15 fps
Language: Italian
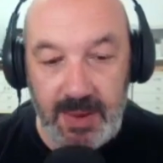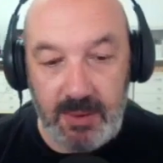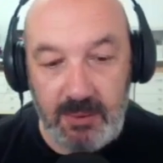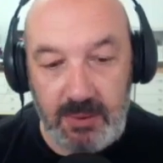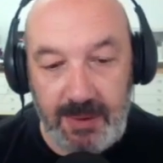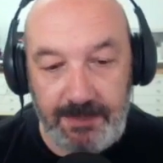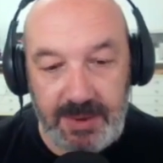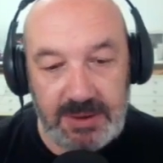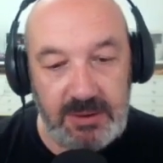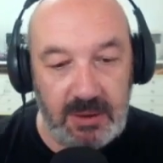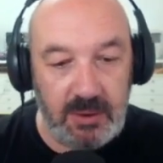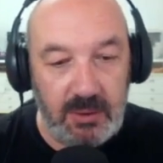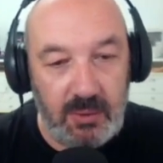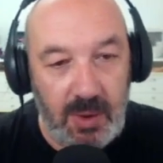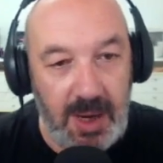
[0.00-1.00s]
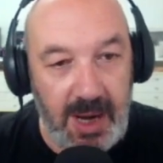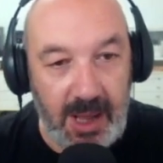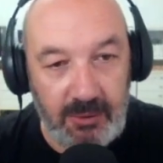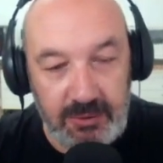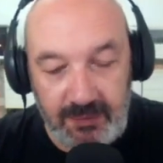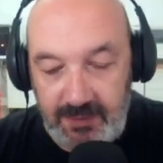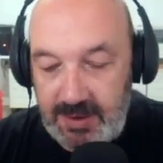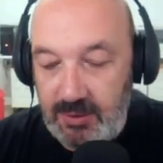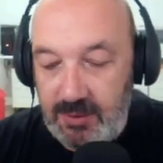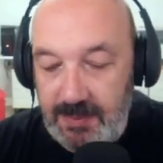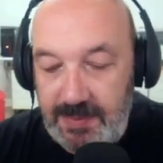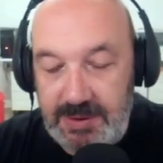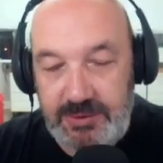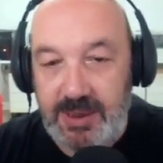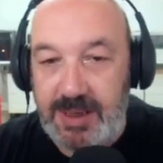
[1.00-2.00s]
una persona con quell'outfit, una
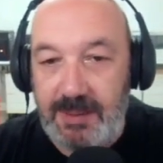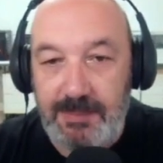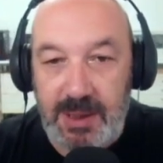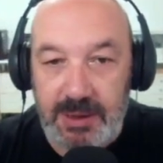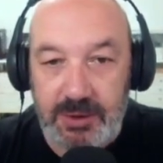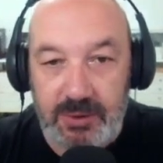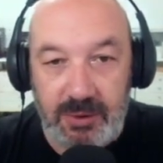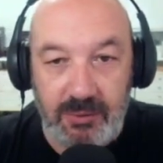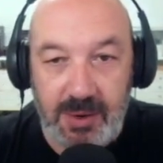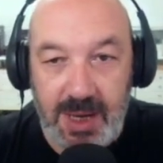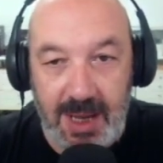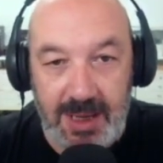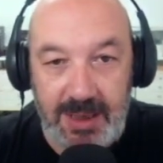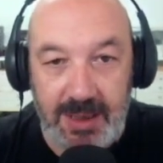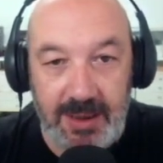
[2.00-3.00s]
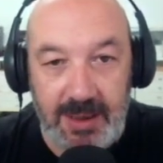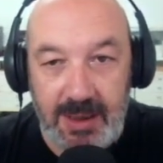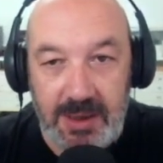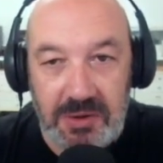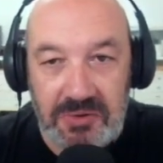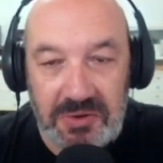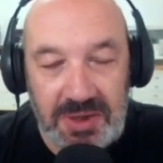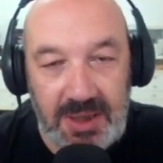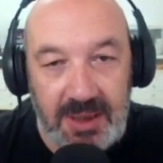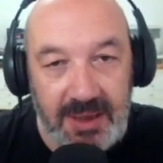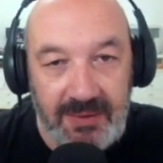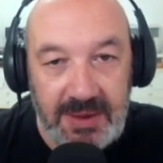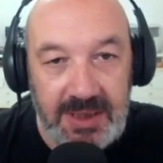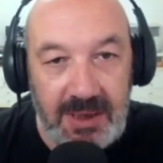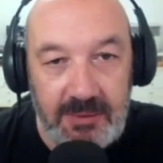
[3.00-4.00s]
persona che abbandona un cane così
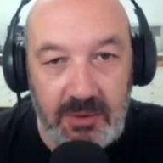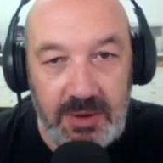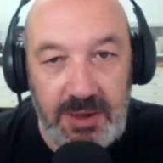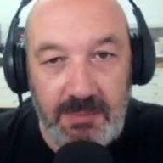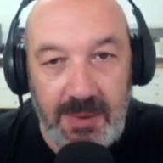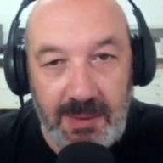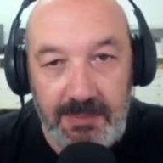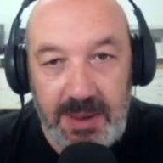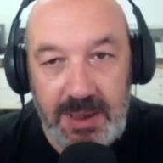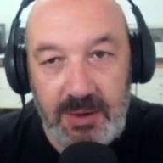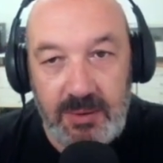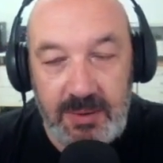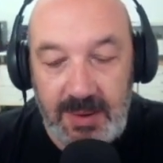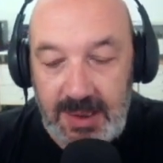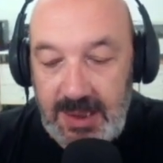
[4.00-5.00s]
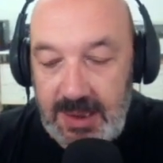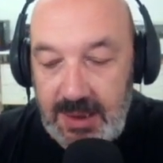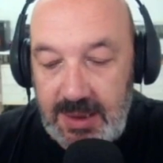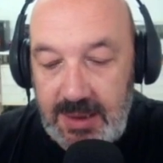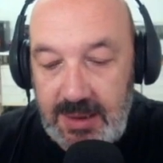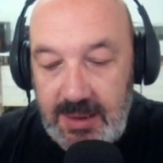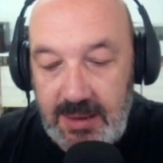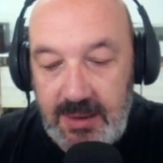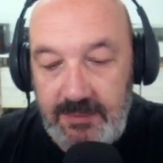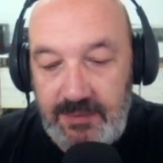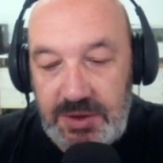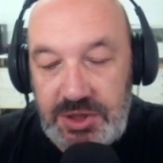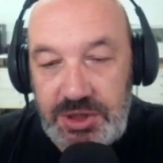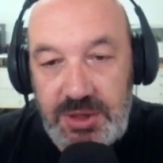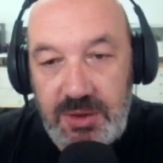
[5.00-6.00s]
davanti al, con il bambino eh,
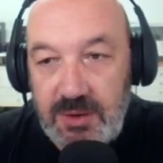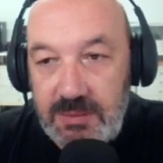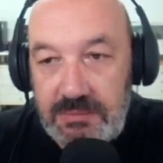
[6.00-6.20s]
vicino,